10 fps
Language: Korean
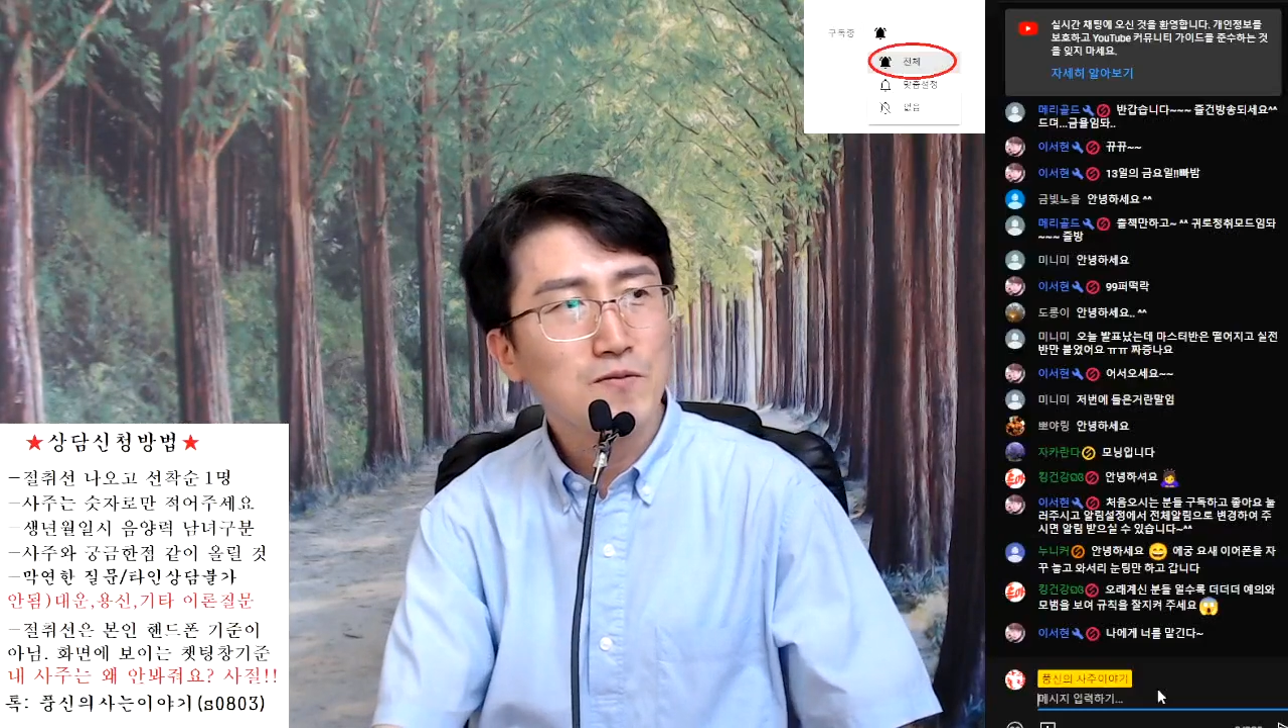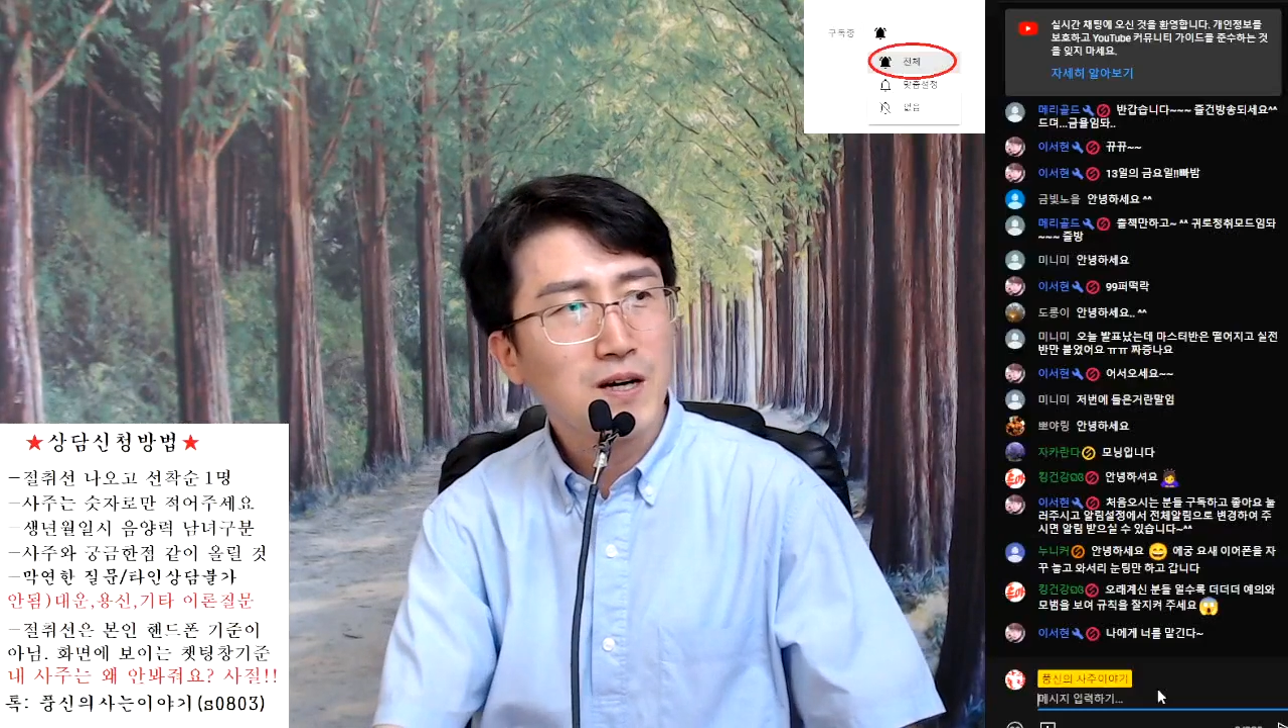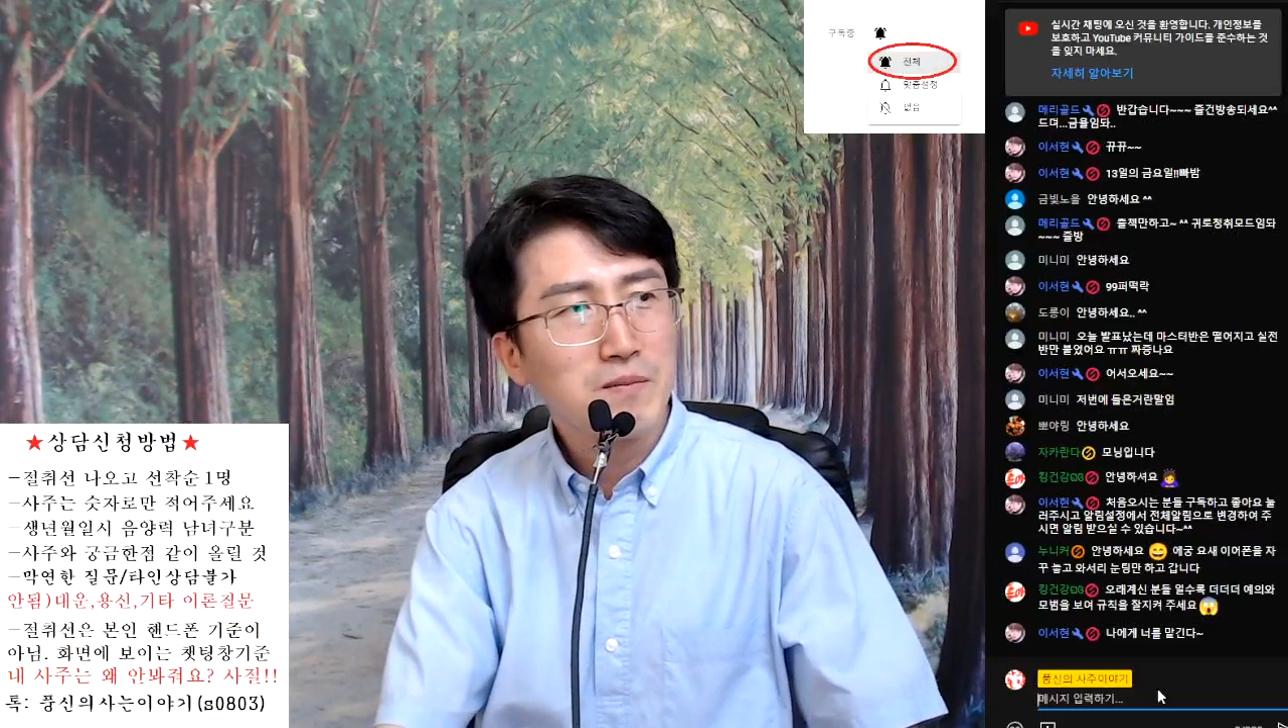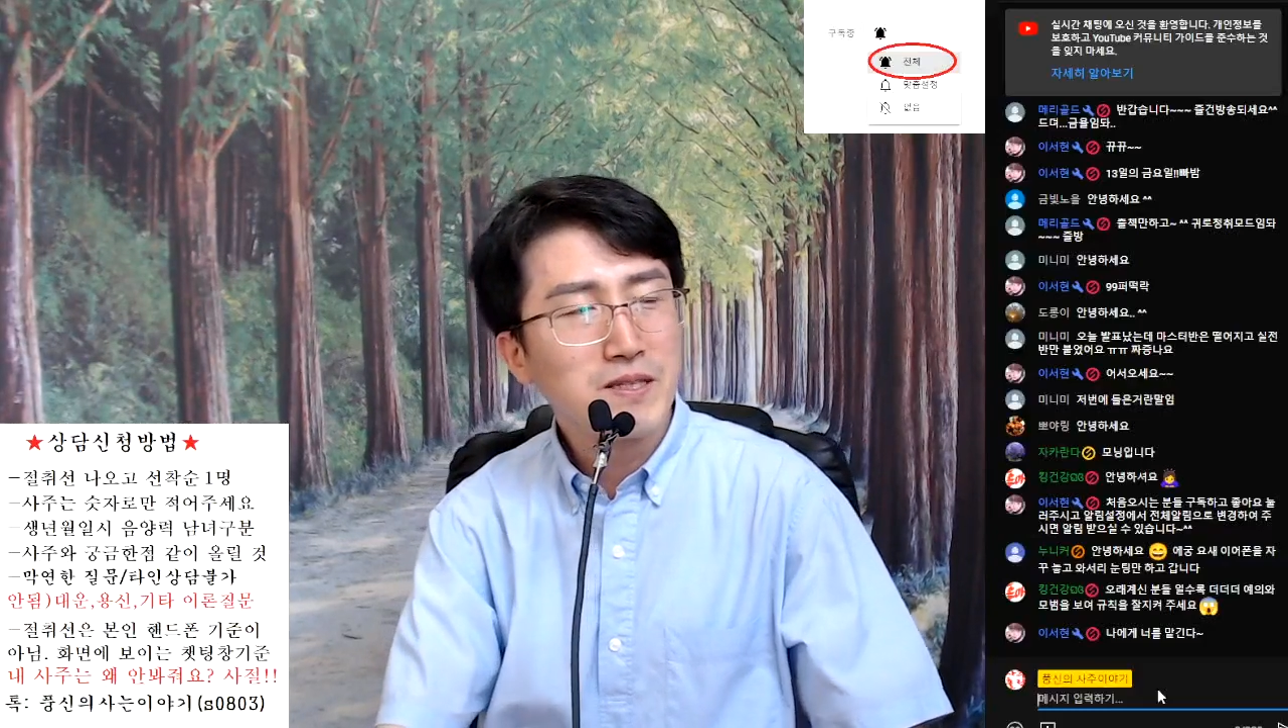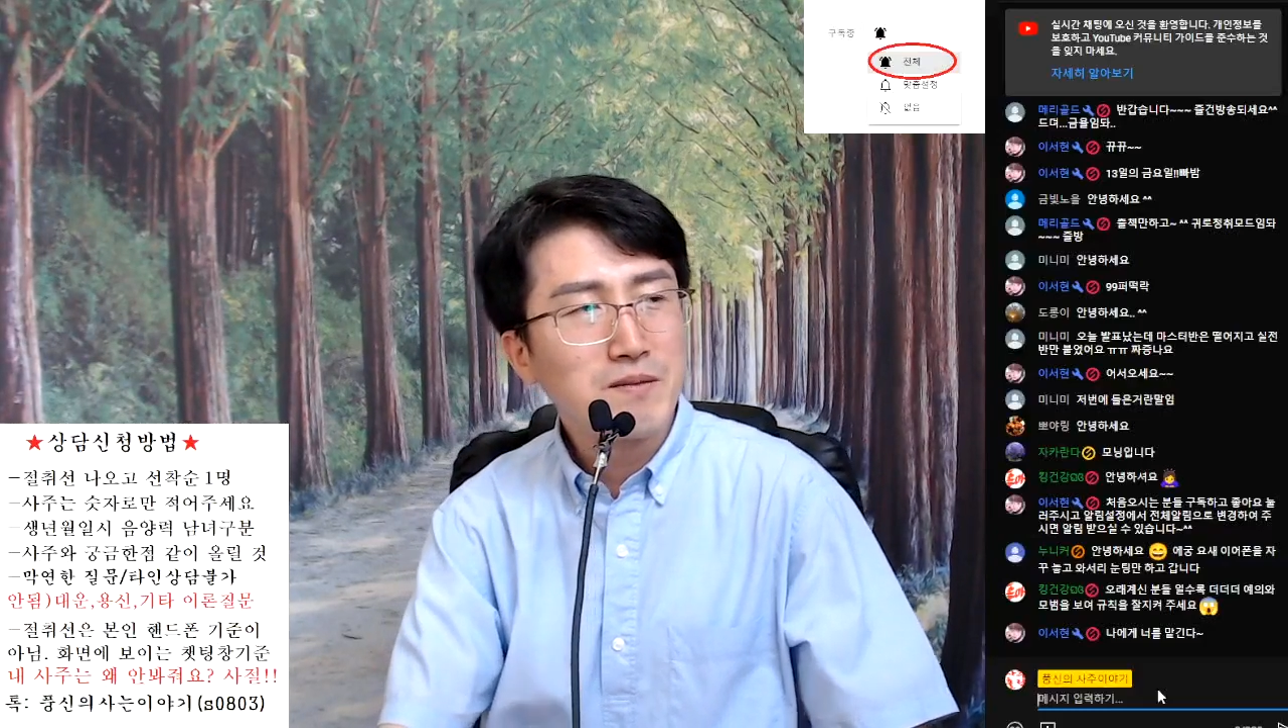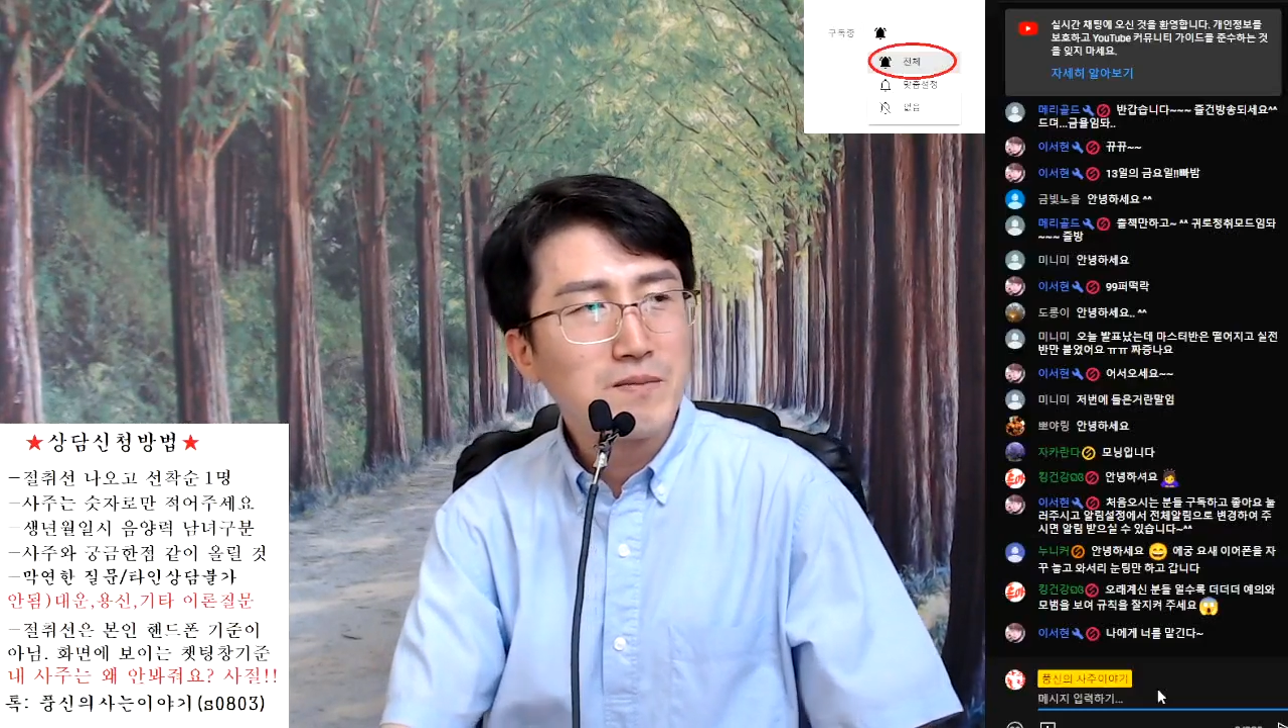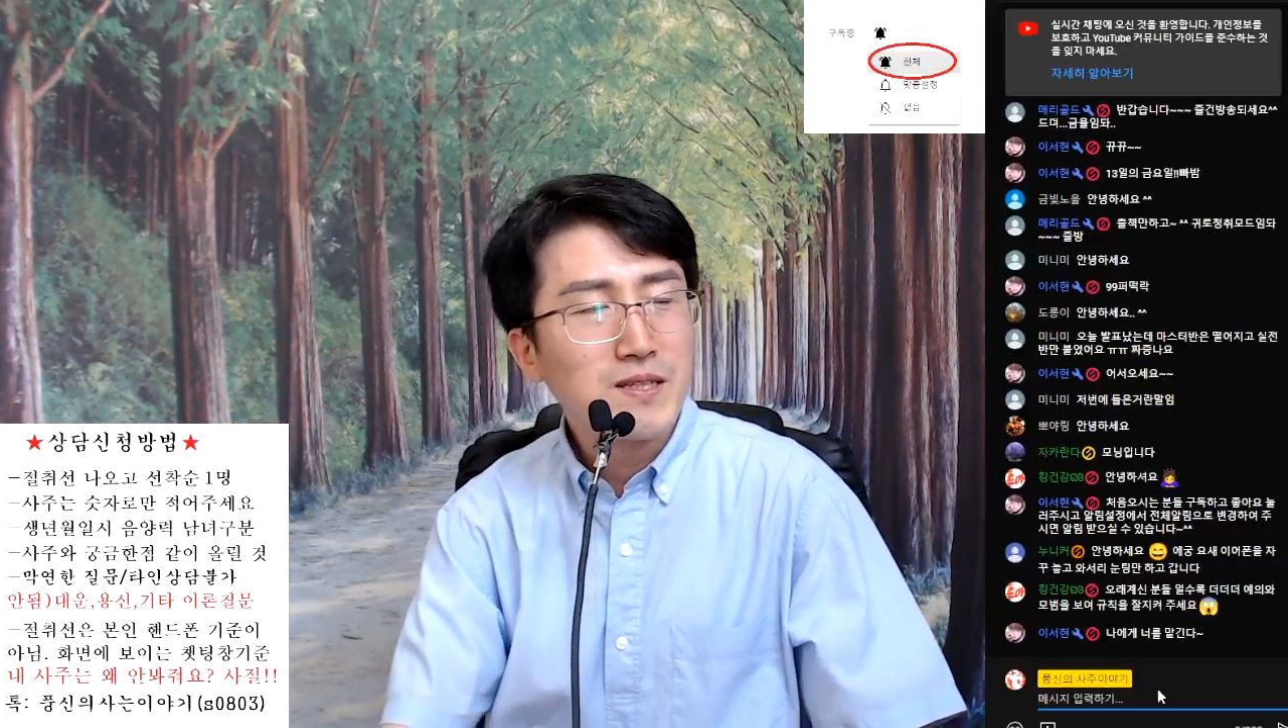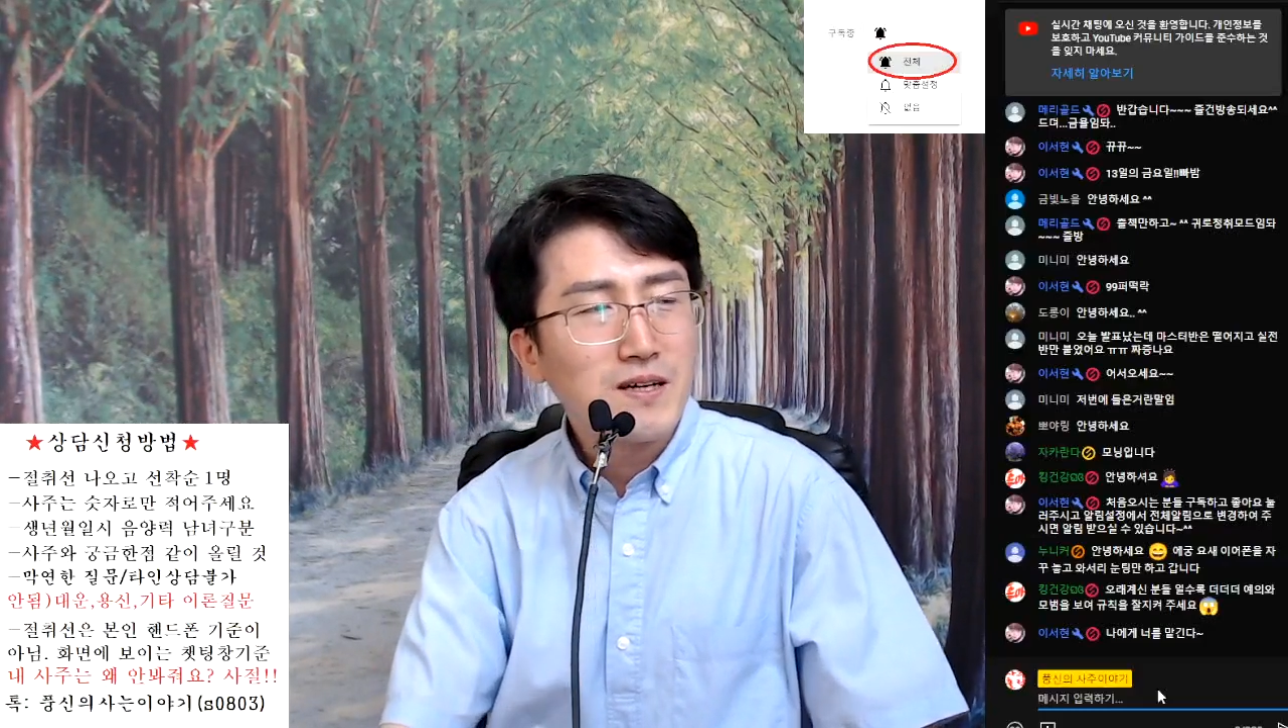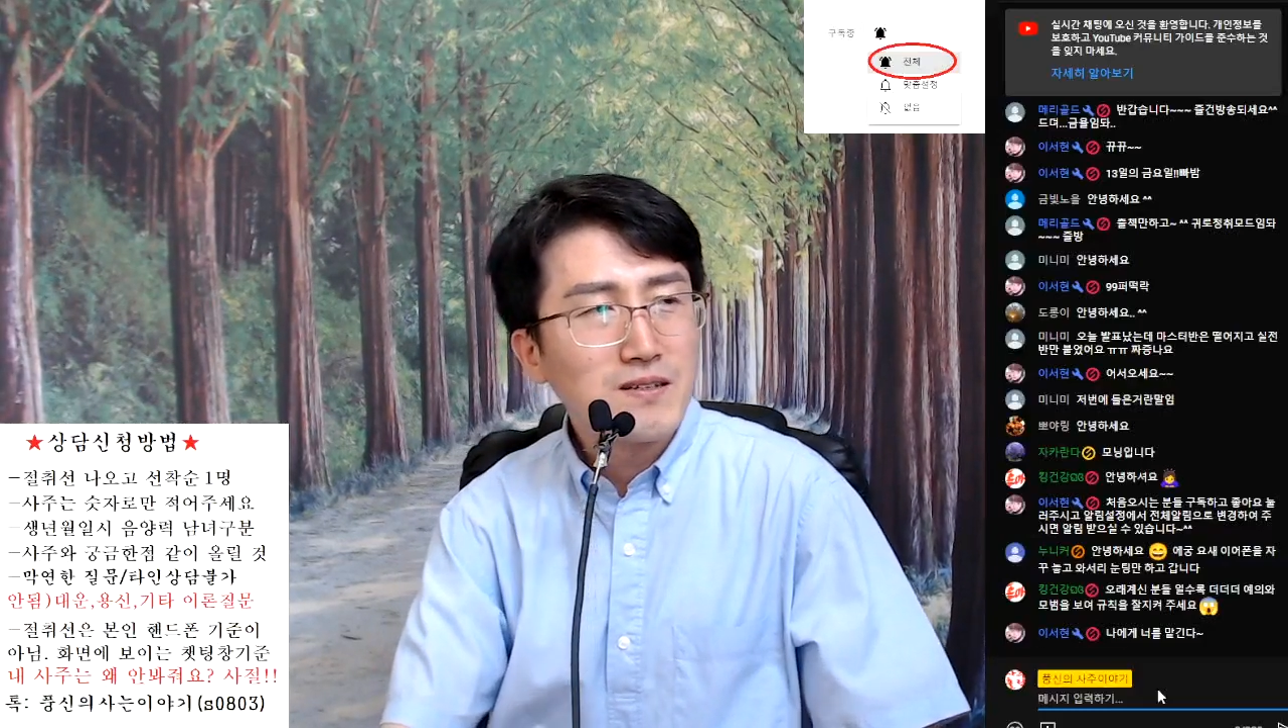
가면 됩니다